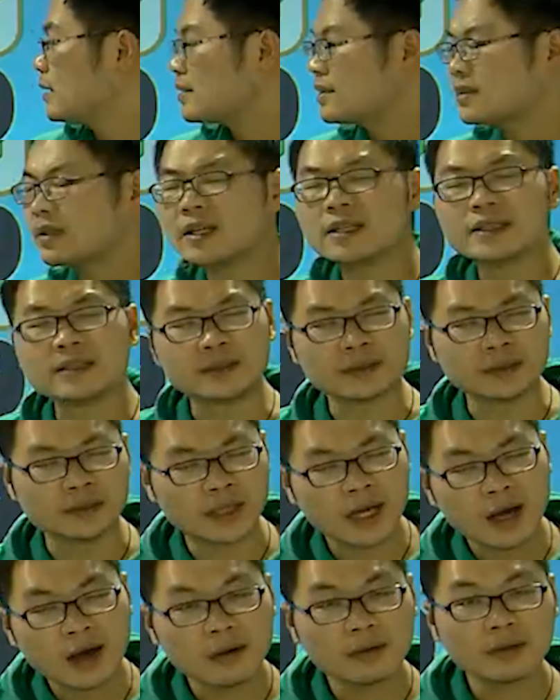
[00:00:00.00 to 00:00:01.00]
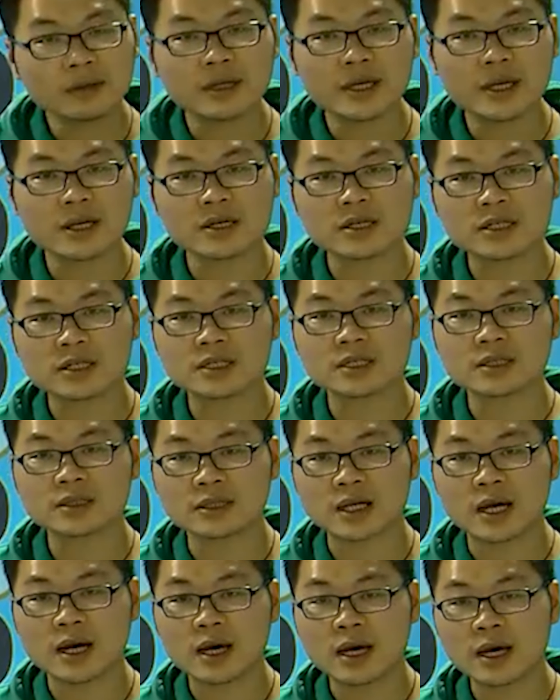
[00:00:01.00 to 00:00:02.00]
怎样列式
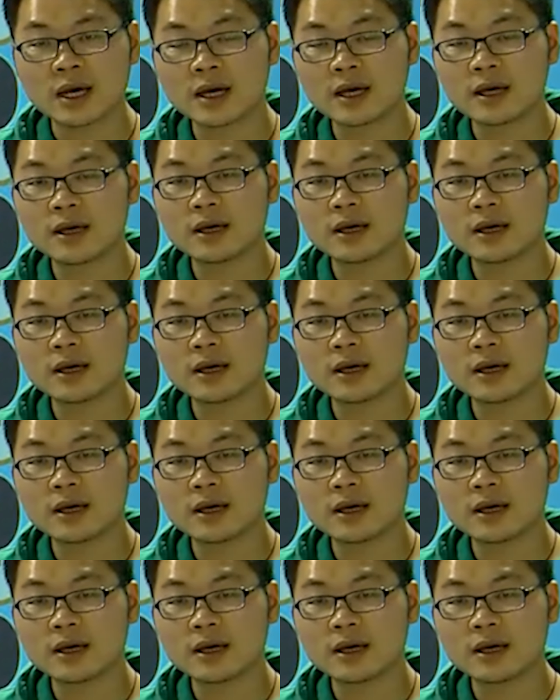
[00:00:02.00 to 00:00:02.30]
呢？